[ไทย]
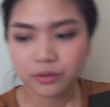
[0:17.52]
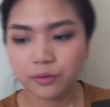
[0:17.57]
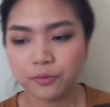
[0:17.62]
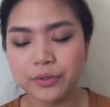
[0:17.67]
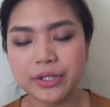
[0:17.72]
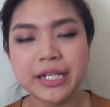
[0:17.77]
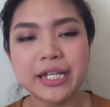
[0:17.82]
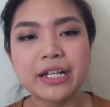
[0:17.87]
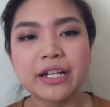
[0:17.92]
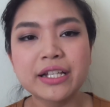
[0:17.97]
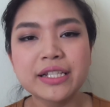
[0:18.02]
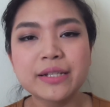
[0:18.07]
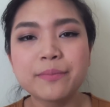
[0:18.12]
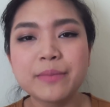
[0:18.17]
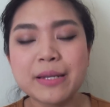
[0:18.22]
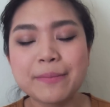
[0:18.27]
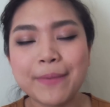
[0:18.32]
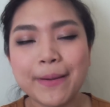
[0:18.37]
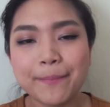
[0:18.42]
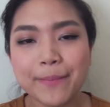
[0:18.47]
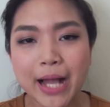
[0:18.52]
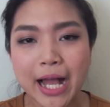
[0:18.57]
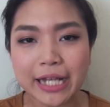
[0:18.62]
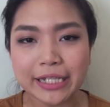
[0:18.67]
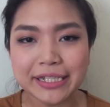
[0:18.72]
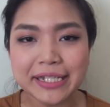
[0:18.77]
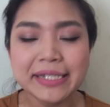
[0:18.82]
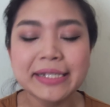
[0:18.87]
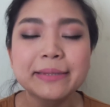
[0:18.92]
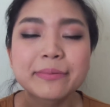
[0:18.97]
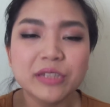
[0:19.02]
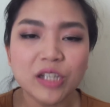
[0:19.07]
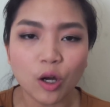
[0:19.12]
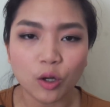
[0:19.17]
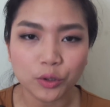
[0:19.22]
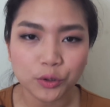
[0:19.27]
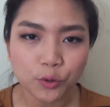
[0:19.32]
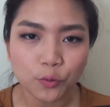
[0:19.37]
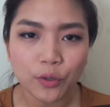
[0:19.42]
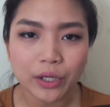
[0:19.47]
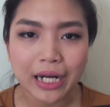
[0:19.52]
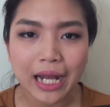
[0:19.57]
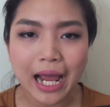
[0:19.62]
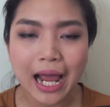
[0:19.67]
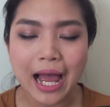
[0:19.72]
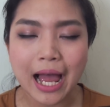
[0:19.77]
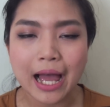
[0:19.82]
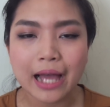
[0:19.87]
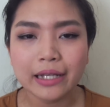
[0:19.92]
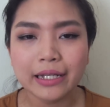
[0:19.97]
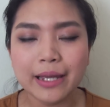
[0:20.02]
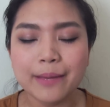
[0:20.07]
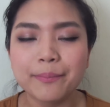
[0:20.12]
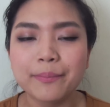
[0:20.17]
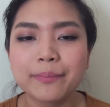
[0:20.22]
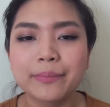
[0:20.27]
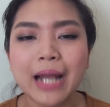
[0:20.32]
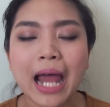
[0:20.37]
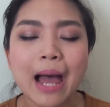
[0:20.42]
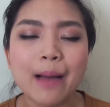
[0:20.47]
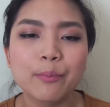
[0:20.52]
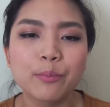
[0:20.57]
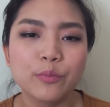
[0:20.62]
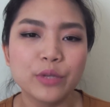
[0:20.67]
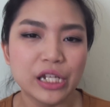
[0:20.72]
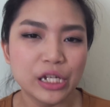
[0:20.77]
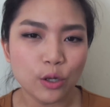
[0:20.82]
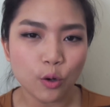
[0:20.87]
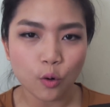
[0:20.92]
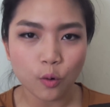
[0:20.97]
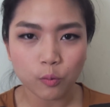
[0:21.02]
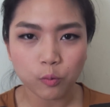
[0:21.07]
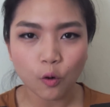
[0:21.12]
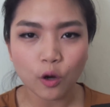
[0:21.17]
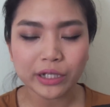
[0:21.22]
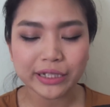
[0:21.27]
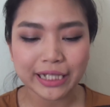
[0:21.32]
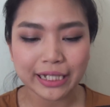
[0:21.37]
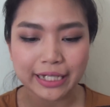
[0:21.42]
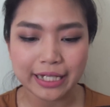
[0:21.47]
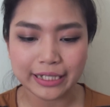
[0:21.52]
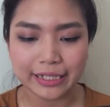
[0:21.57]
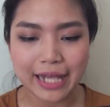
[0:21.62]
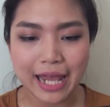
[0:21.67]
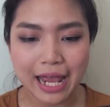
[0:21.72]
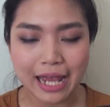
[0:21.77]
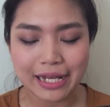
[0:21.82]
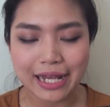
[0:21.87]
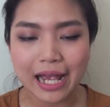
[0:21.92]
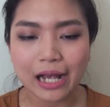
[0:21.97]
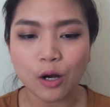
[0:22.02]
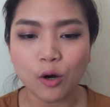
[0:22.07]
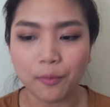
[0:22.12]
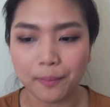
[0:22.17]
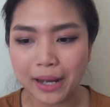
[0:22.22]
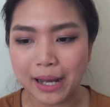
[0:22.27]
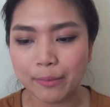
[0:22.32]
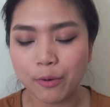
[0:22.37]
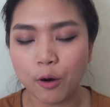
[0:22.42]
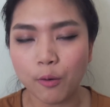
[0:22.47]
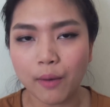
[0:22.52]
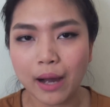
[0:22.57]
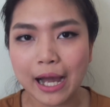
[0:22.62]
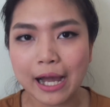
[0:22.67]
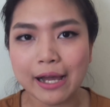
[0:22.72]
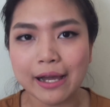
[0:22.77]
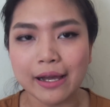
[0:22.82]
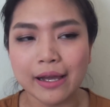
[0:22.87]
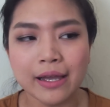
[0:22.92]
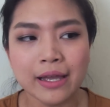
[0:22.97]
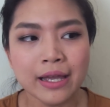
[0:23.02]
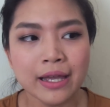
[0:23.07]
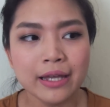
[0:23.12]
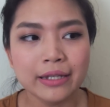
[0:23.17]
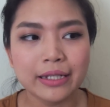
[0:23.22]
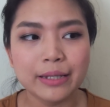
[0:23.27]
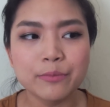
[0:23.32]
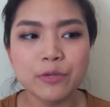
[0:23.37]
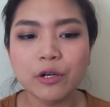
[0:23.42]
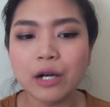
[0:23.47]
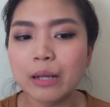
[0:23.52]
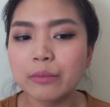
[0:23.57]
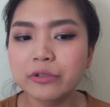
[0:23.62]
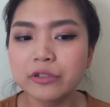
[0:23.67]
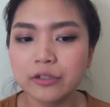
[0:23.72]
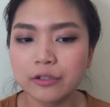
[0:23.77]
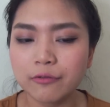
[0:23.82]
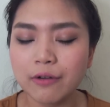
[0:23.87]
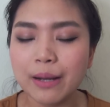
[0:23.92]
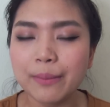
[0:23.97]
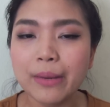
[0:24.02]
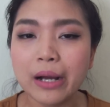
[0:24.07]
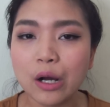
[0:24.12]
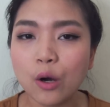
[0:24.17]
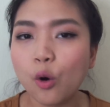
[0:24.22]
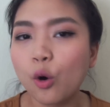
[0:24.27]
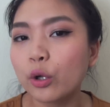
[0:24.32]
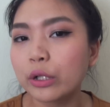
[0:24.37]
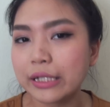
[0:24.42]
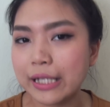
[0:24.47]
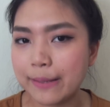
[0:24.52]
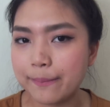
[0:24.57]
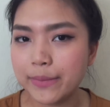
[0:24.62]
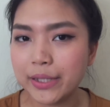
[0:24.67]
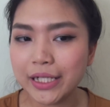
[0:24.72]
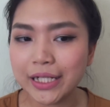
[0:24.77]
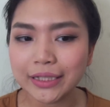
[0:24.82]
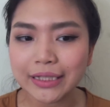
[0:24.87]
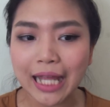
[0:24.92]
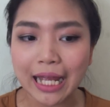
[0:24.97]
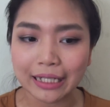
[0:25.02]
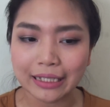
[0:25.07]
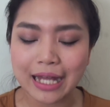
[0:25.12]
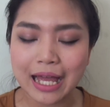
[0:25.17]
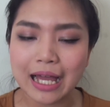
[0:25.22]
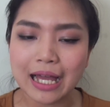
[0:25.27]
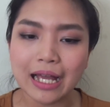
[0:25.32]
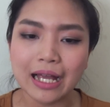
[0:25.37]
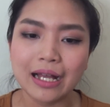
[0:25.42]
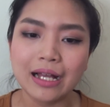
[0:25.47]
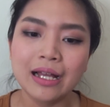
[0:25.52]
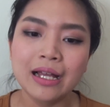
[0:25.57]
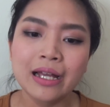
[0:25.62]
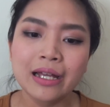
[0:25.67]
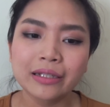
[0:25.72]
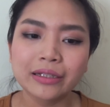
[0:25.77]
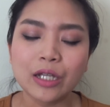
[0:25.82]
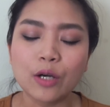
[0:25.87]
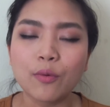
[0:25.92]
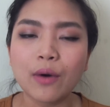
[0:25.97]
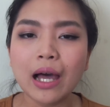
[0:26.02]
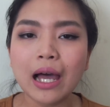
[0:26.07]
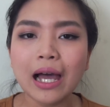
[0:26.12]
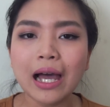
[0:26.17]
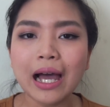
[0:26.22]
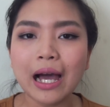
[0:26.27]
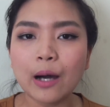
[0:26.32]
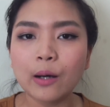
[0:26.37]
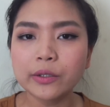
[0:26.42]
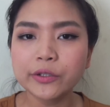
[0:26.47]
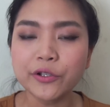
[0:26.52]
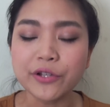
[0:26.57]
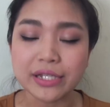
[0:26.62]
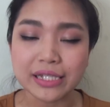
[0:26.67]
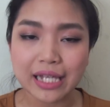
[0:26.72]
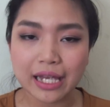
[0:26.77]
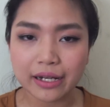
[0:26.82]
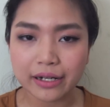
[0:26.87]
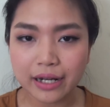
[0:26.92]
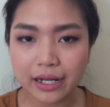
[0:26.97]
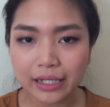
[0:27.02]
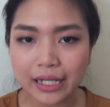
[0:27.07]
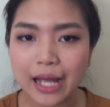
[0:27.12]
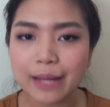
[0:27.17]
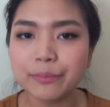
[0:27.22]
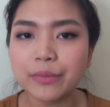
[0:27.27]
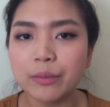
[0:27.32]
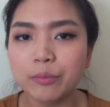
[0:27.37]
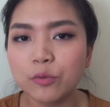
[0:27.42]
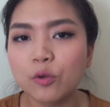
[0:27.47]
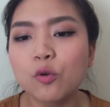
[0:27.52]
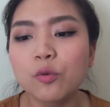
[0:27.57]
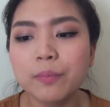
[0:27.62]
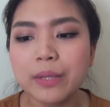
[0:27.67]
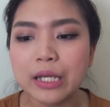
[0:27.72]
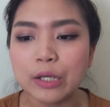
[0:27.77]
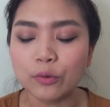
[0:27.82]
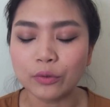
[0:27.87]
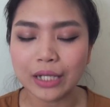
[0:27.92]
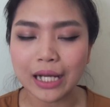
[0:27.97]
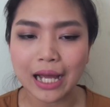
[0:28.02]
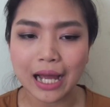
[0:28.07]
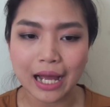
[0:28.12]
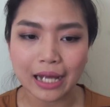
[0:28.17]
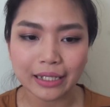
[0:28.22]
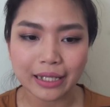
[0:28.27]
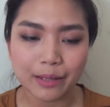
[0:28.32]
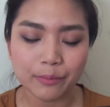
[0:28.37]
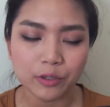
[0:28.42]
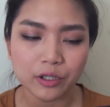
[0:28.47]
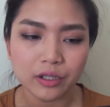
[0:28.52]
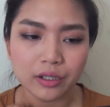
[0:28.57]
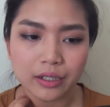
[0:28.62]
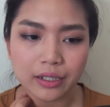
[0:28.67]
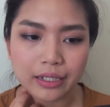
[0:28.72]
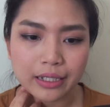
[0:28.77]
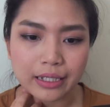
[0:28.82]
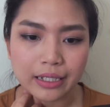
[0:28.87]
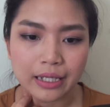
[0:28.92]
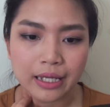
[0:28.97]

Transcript: วันนี้ก็จะมีประมาณ 22 ตัวนะคะแกมทำวิดีโอพวกสกินแคร์แยกออกมาเพราะว่าแกมีความรู้สึกว่าบางคนเนี่ยไม่ได้แต่งหน้า แต่ว่าเขาสนใจเรื่องการบำรุงผิวนะคะ แกมก็เลย